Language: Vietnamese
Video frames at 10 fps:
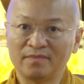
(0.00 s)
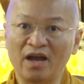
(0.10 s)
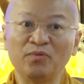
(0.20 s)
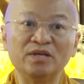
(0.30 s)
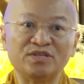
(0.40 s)

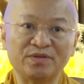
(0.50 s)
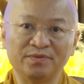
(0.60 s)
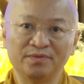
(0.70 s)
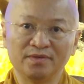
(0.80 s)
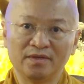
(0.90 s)
hệ quy chiếu
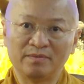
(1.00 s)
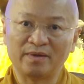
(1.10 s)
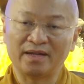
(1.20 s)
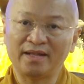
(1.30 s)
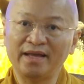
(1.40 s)

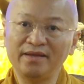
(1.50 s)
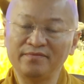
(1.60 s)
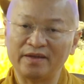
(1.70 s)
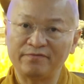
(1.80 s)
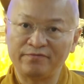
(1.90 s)
mà lấy
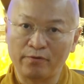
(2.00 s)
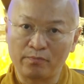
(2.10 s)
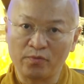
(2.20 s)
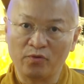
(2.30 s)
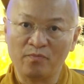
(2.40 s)
việc phục
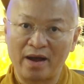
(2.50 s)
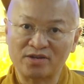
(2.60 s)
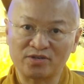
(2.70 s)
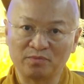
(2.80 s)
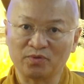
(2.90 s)
vụ
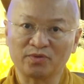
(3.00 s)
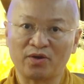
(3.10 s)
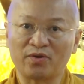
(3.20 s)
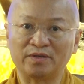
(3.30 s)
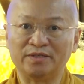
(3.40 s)
mạng sống tuổi
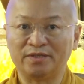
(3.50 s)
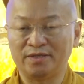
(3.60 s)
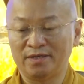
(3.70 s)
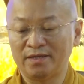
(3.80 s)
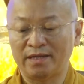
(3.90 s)
thọ con
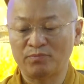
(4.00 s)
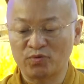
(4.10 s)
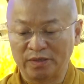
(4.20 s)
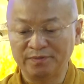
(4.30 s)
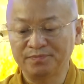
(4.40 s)
người làm
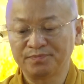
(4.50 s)
chuẩn